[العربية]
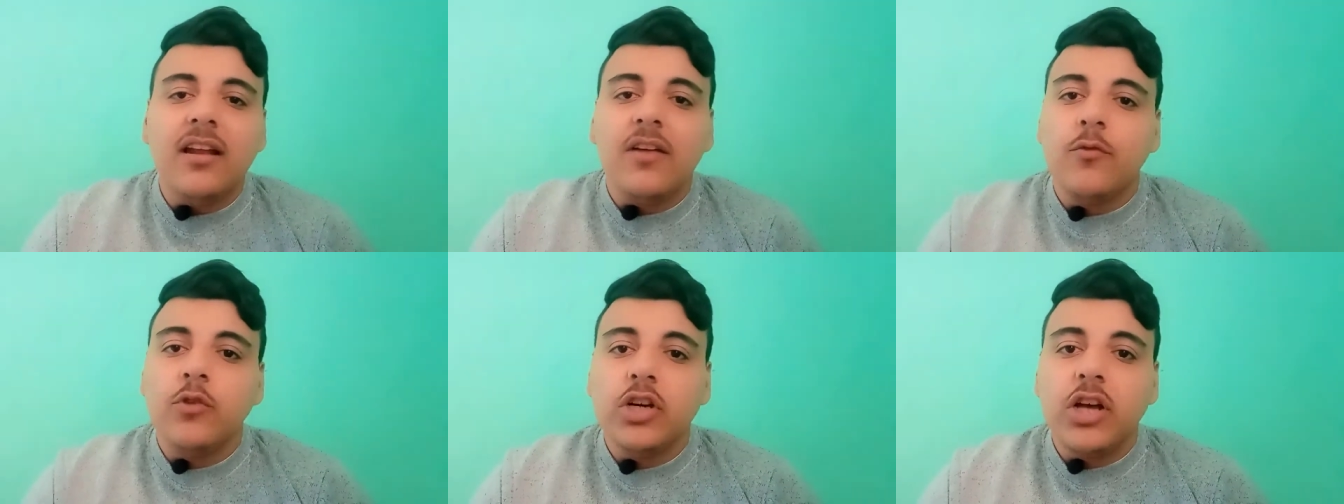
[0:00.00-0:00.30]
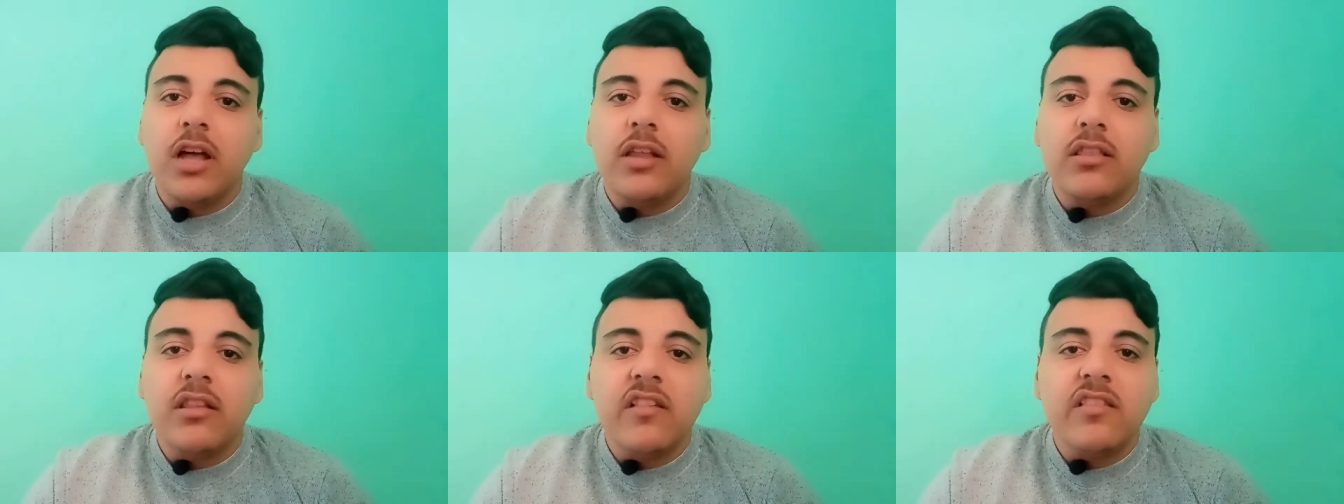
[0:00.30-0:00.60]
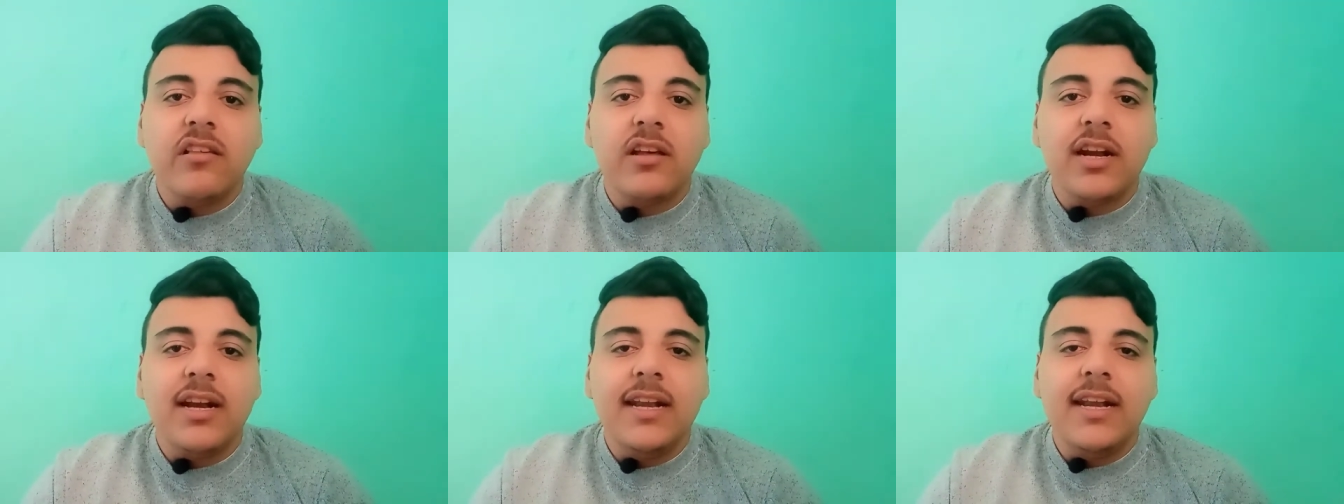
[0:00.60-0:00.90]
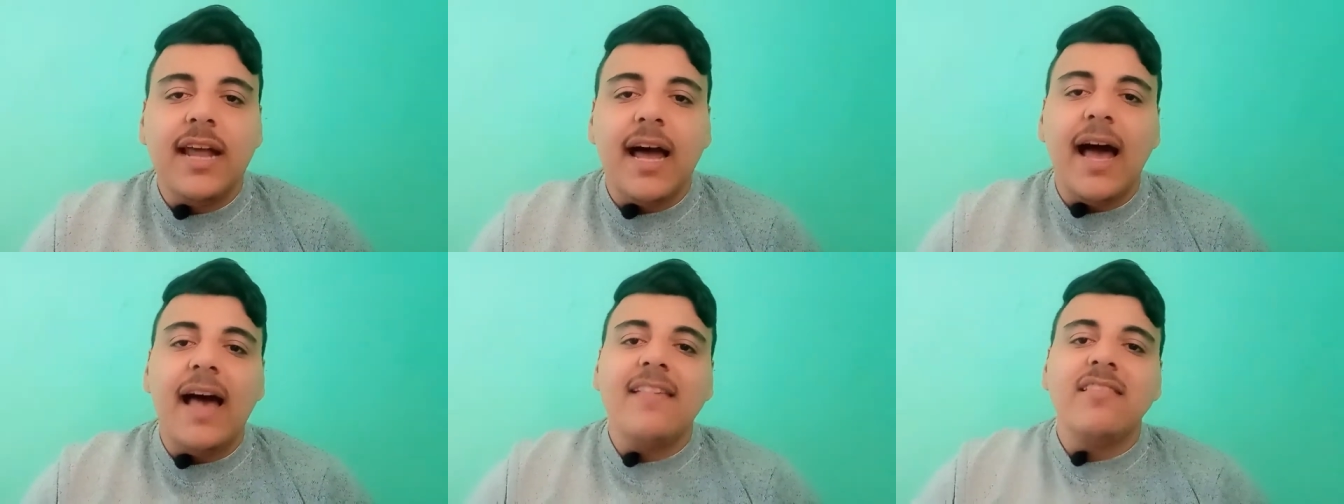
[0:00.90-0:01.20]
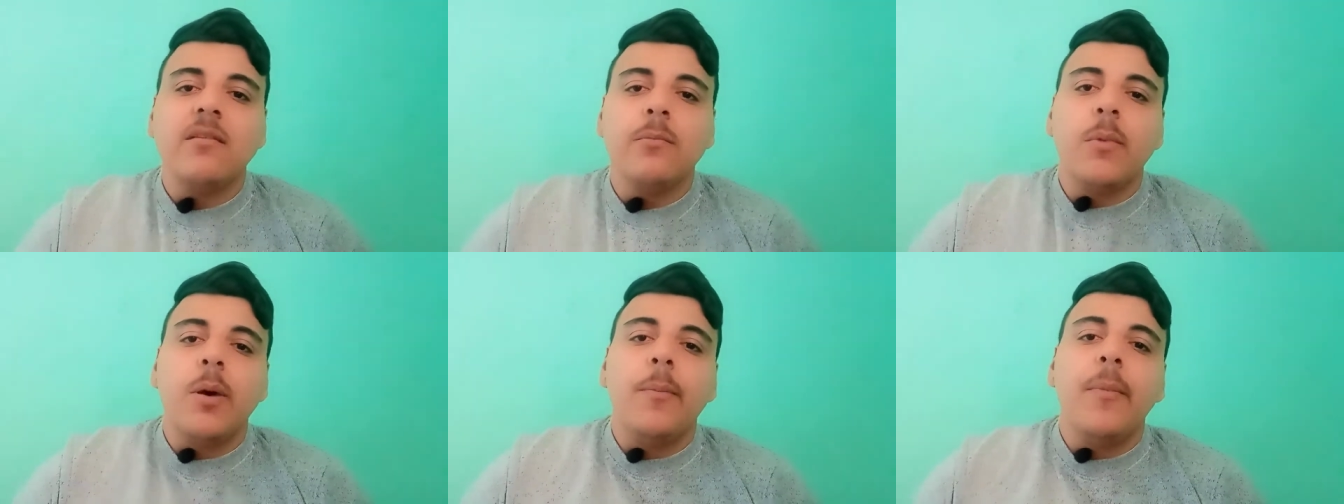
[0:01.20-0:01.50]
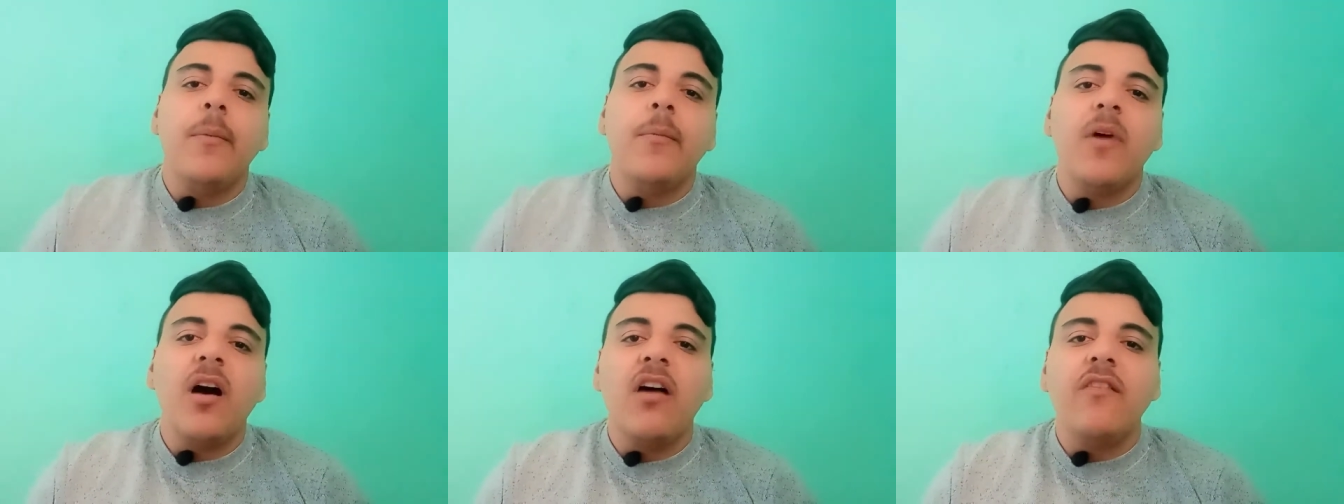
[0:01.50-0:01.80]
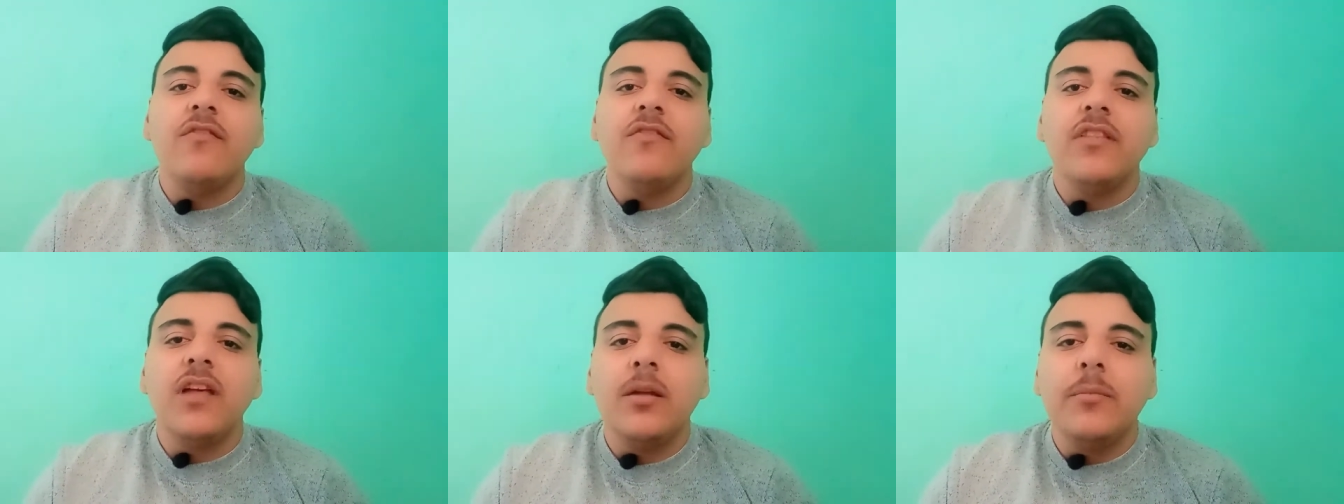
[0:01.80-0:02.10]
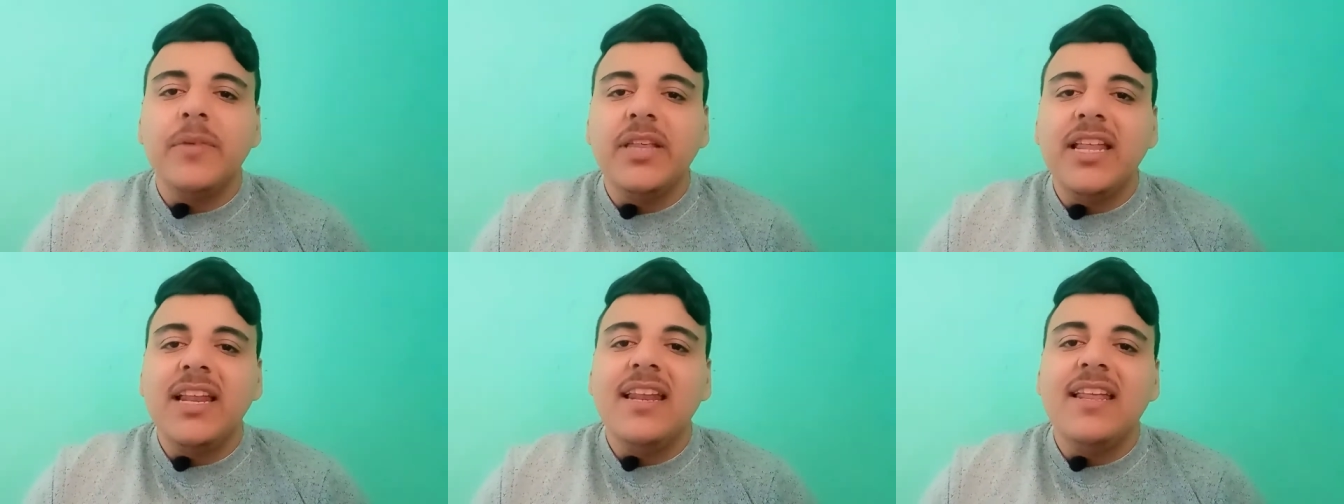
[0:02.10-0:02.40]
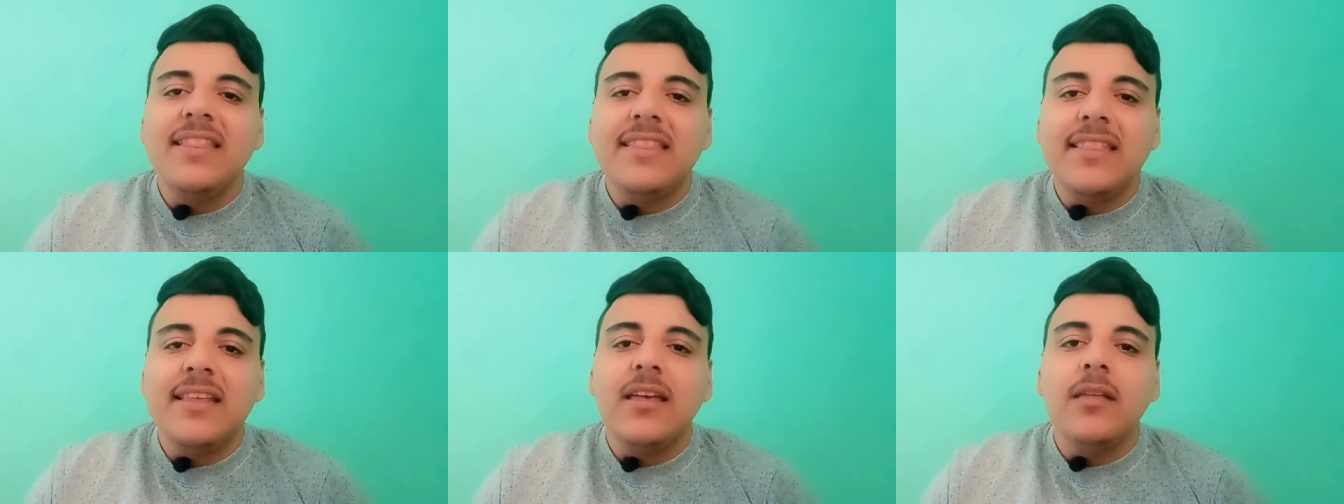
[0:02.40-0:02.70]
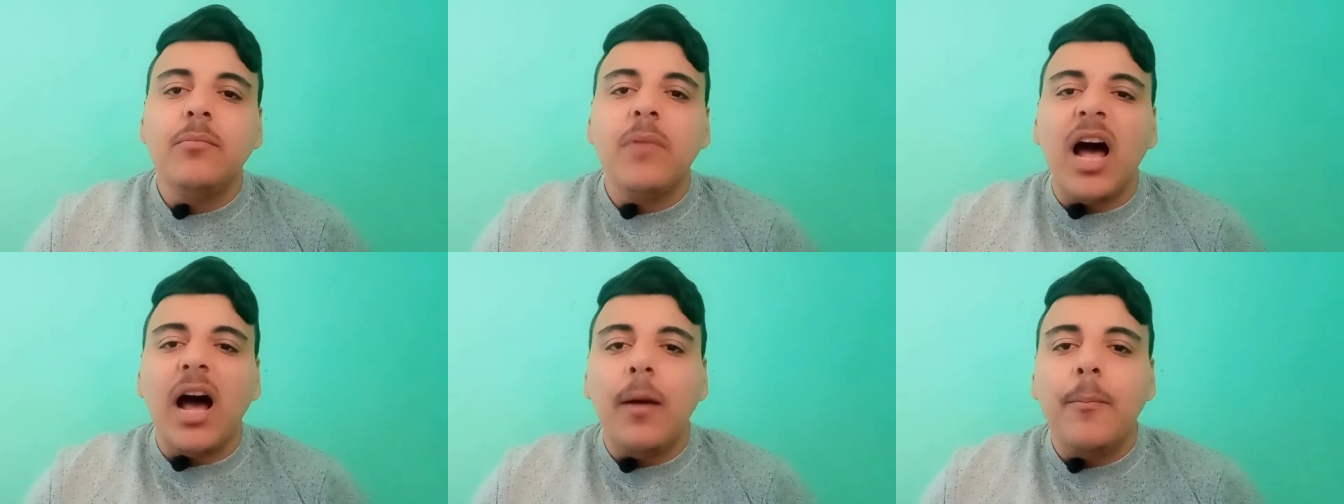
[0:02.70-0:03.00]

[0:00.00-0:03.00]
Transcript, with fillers: انا من وجهه نظري ان حازم امام افضل من الاثنين